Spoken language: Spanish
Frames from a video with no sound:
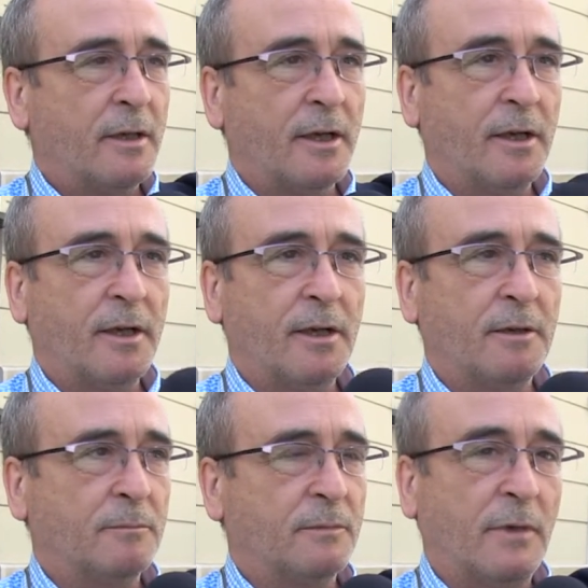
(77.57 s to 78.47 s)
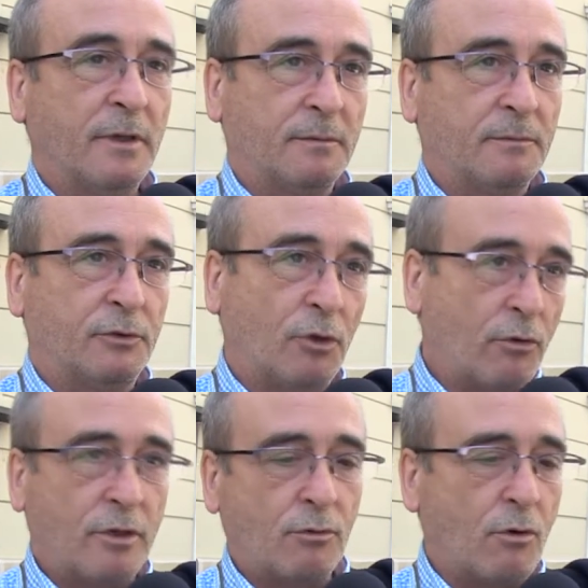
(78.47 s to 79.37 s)
eh,
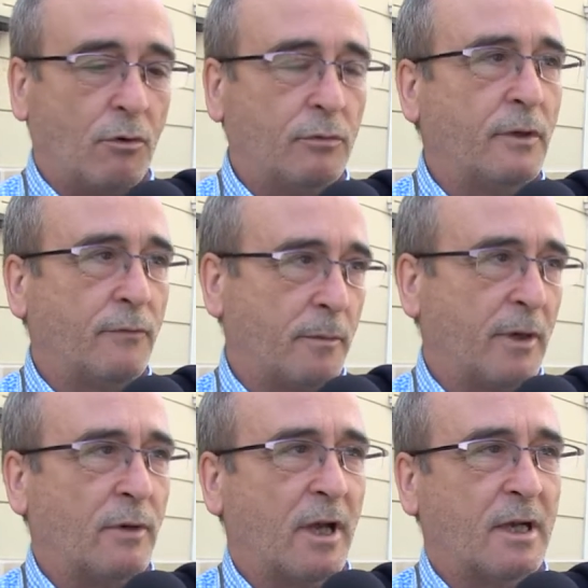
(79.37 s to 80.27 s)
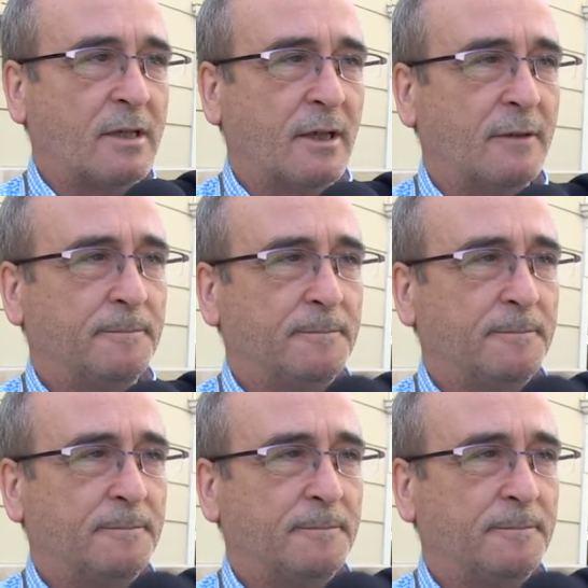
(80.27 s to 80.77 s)
todo en su conjunto forman una galaxia.